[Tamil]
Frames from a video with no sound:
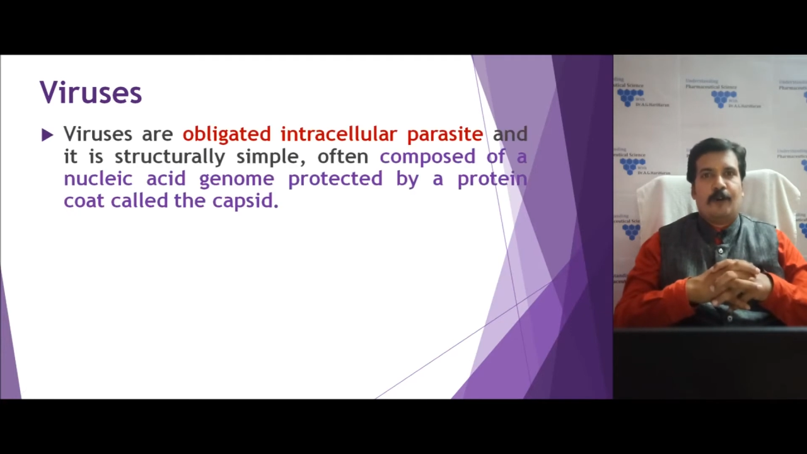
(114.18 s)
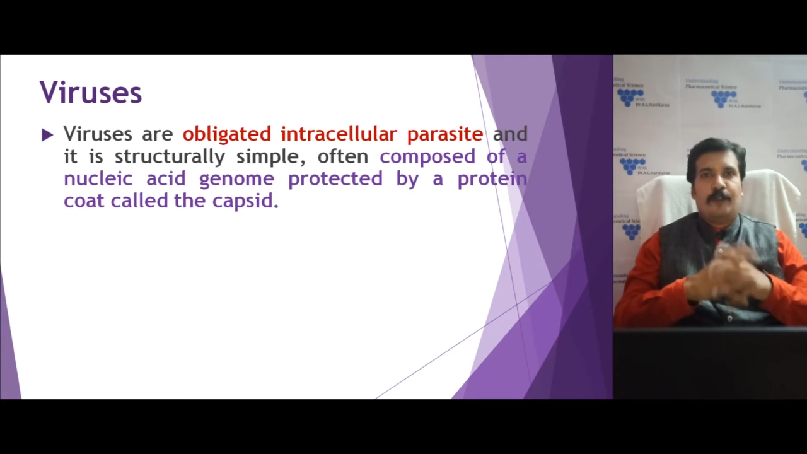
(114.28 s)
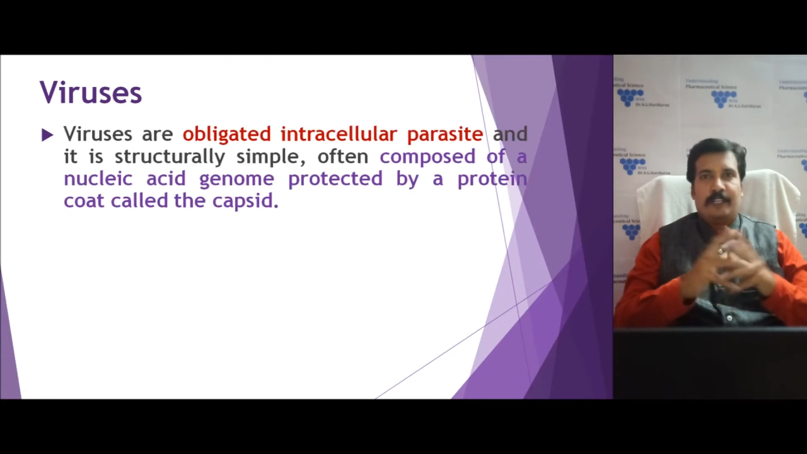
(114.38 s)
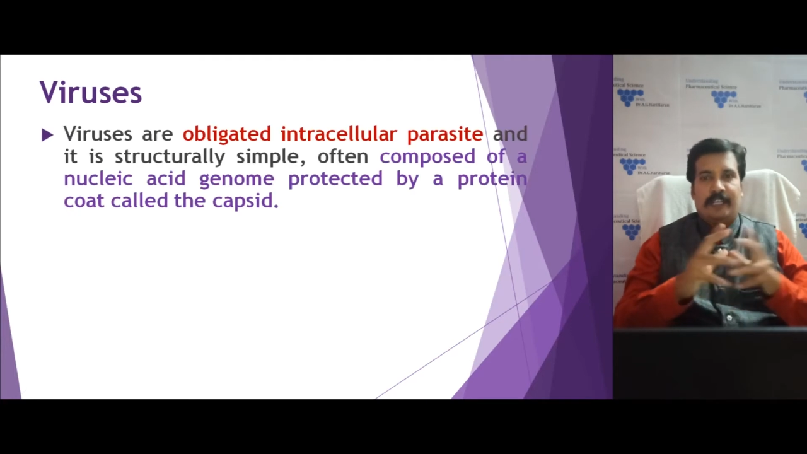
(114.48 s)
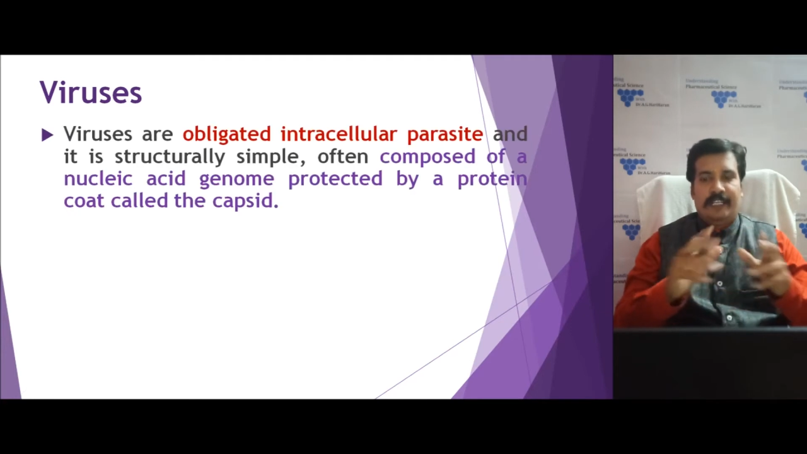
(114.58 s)

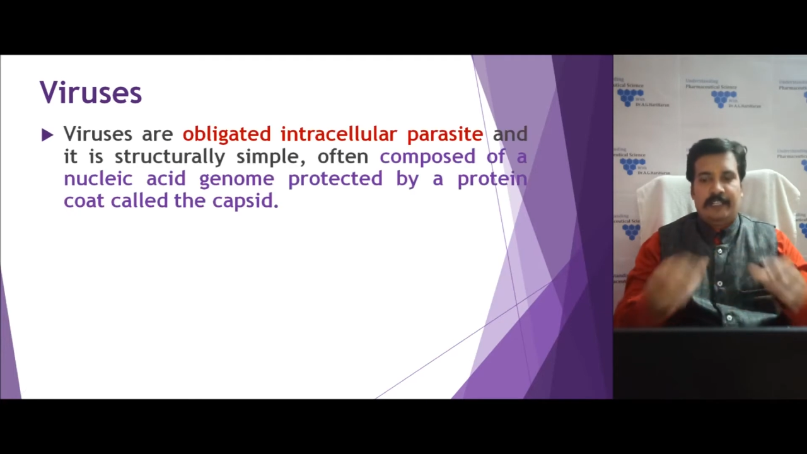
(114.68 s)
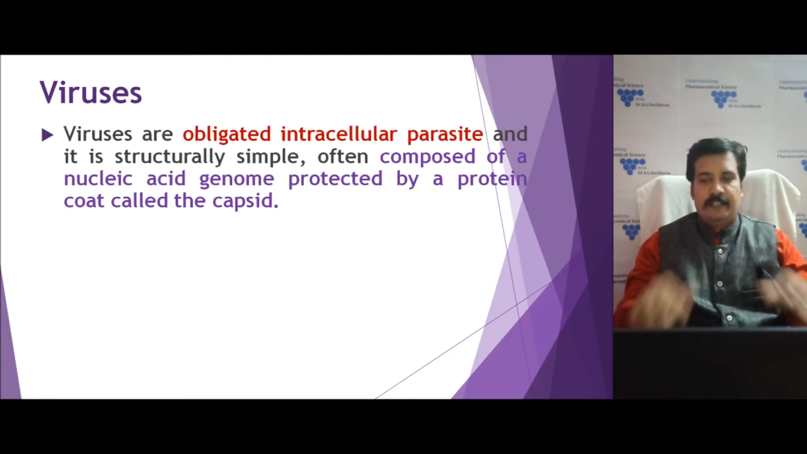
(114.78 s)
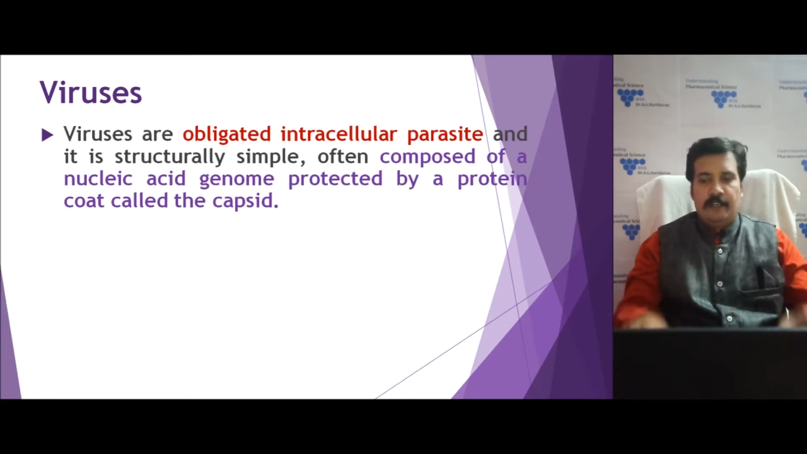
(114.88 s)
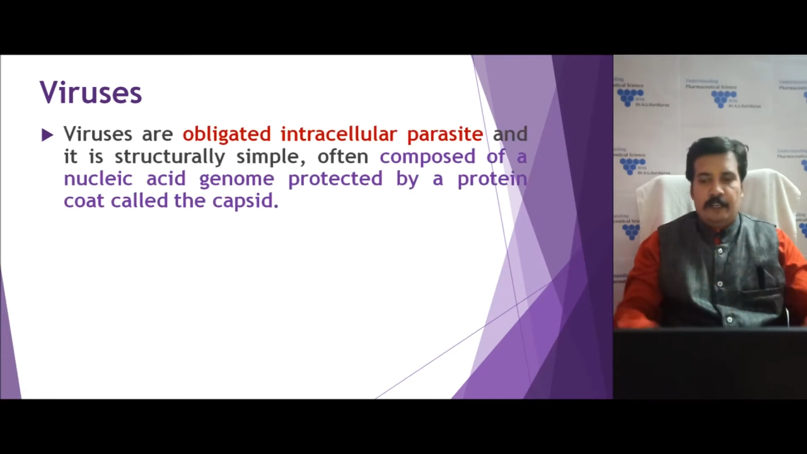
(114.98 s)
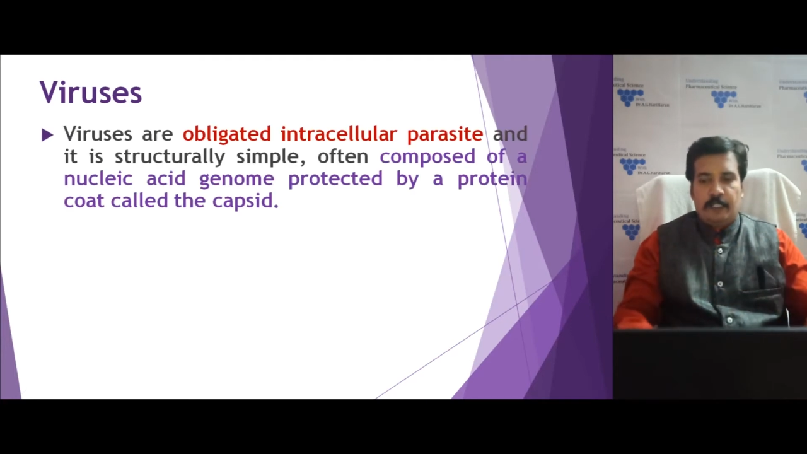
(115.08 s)
ரைட்
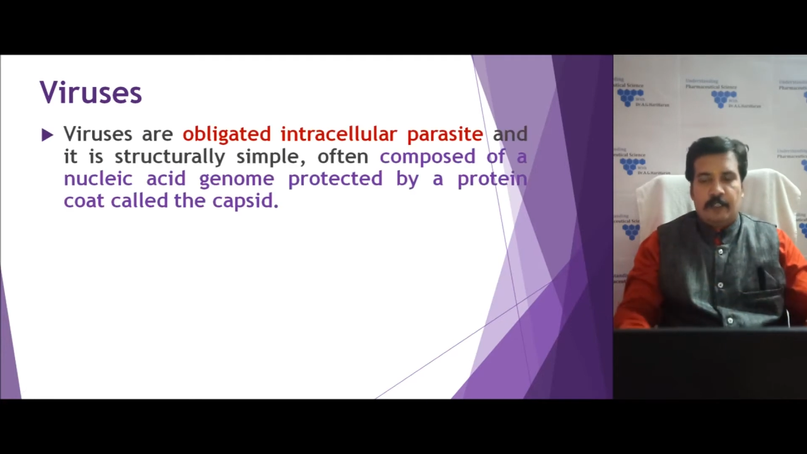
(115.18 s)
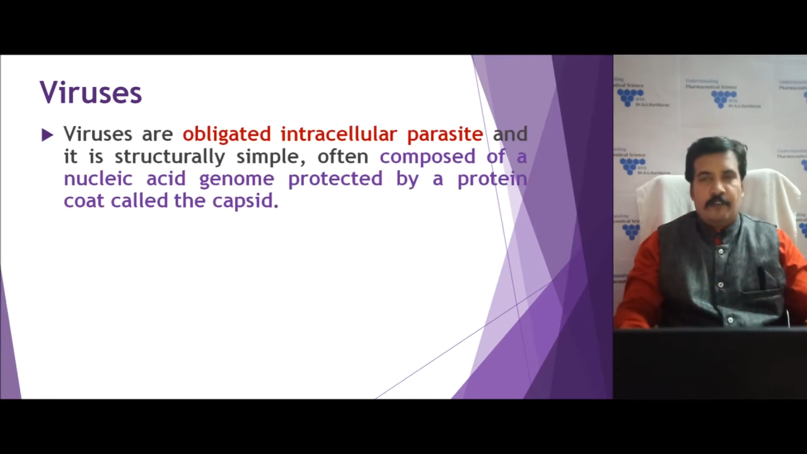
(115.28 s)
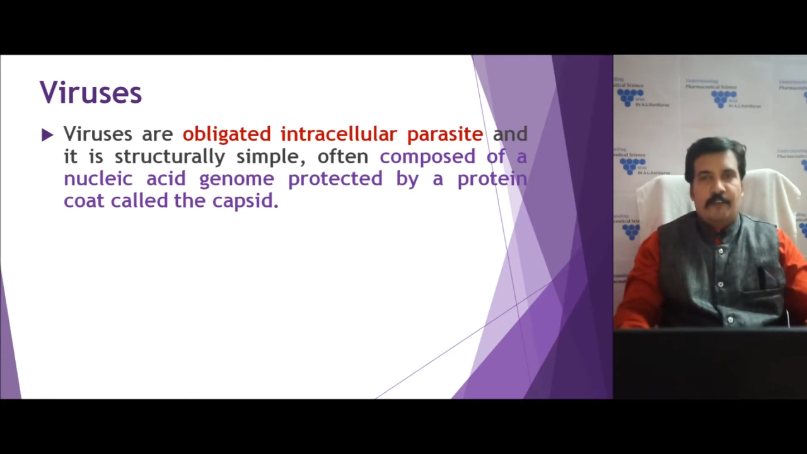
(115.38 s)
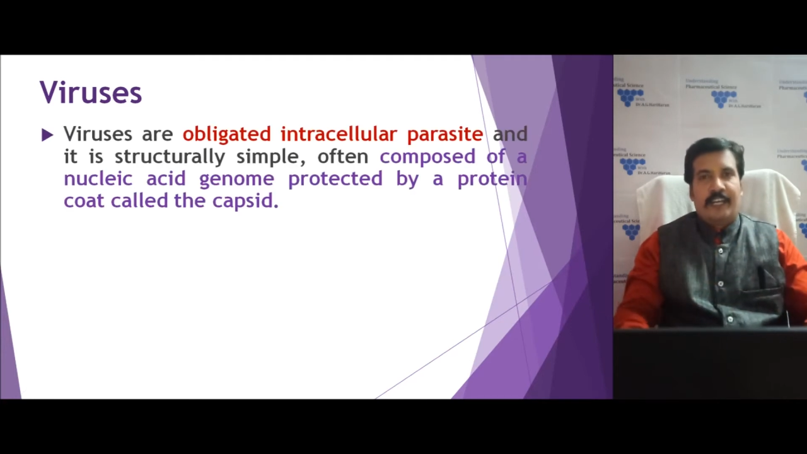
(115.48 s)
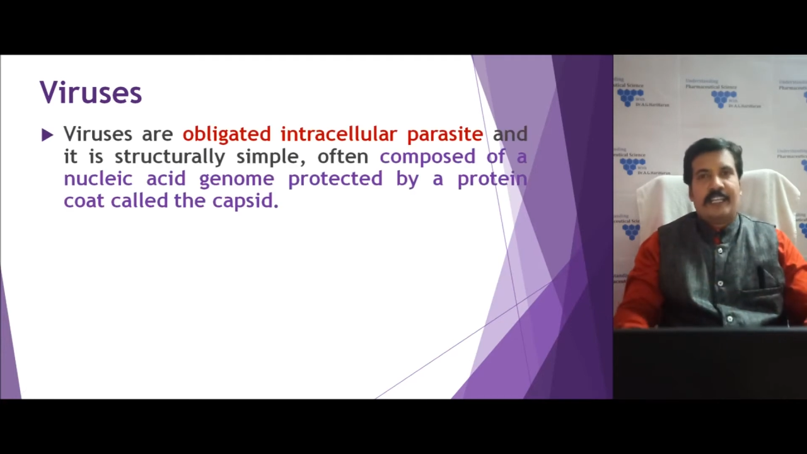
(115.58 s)
ஸோ
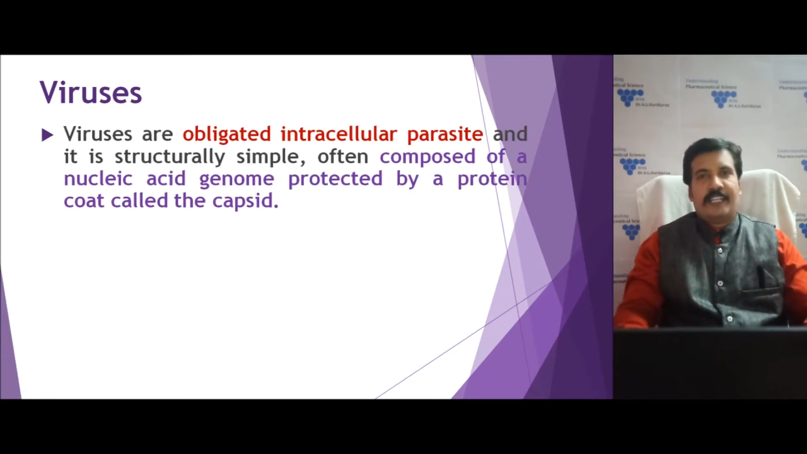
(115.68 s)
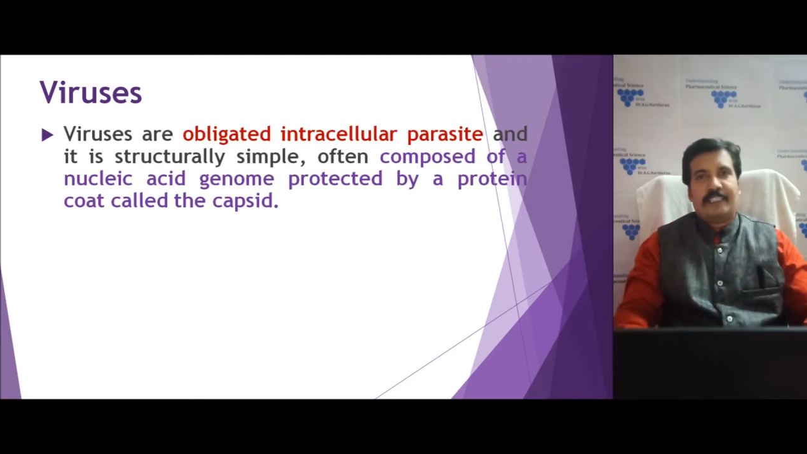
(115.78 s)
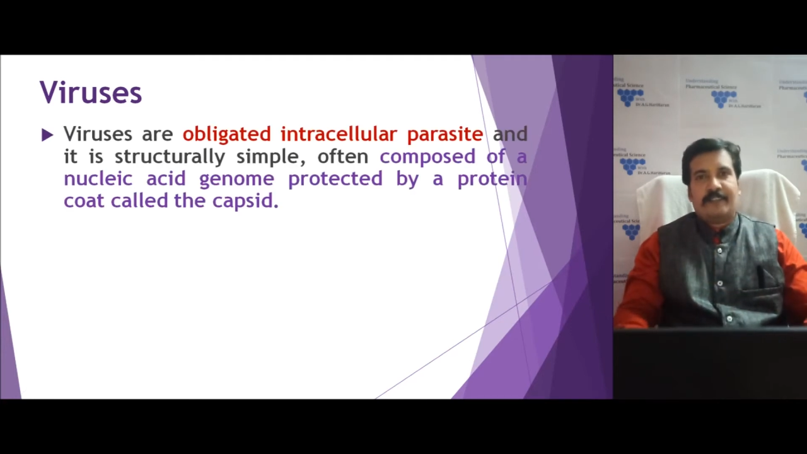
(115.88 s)
வைரஸ்